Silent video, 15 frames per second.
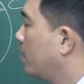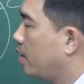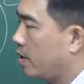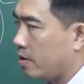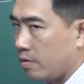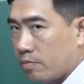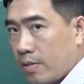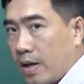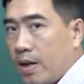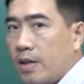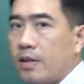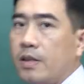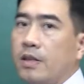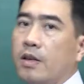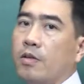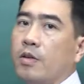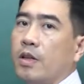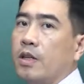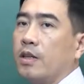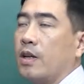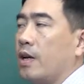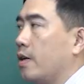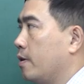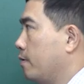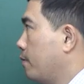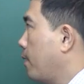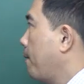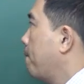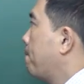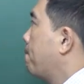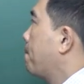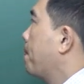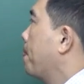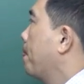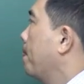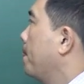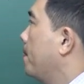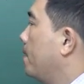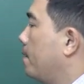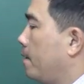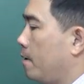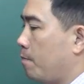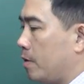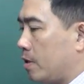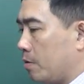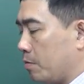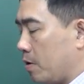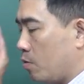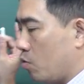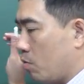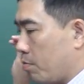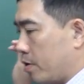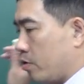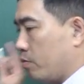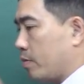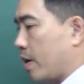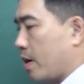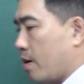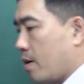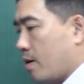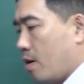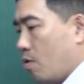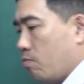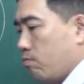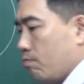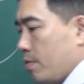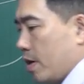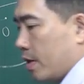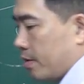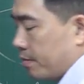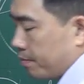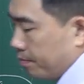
à, chúng ta lại tính theo hệ đơn này đúng không thế còn nếu mà trong tình huống mà chúng ta không biết